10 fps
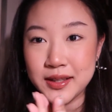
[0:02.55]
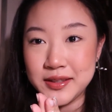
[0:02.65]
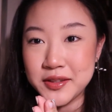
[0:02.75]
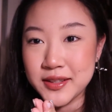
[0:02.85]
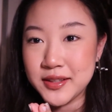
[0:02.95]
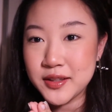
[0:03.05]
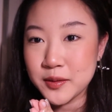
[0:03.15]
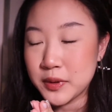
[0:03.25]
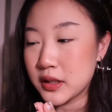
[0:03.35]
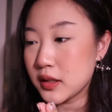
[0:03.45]
就这期
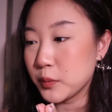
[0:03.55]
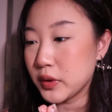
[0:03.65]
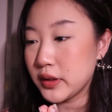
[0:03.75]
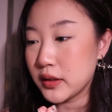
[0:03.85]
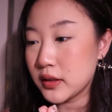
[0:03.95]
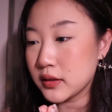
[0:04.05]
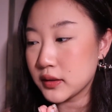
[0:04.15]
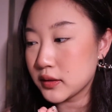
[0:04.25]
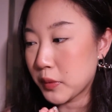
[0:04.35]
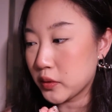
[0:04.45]
视频是《模拟人生
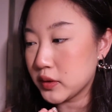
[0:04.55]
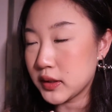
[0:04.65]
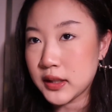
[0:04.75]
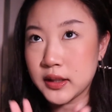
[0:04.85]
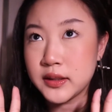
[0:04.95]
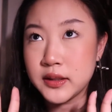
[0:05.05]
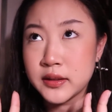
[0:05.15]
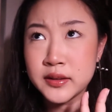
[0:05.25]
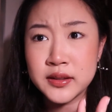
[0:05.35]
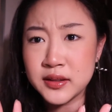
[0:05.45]
四》白手起家的第
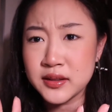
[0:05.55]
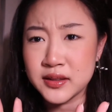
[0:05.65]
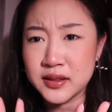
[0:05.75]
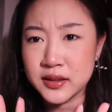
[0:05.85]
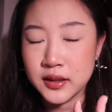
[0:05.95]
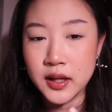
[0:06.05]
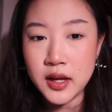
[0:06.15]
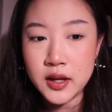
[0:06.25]
四期，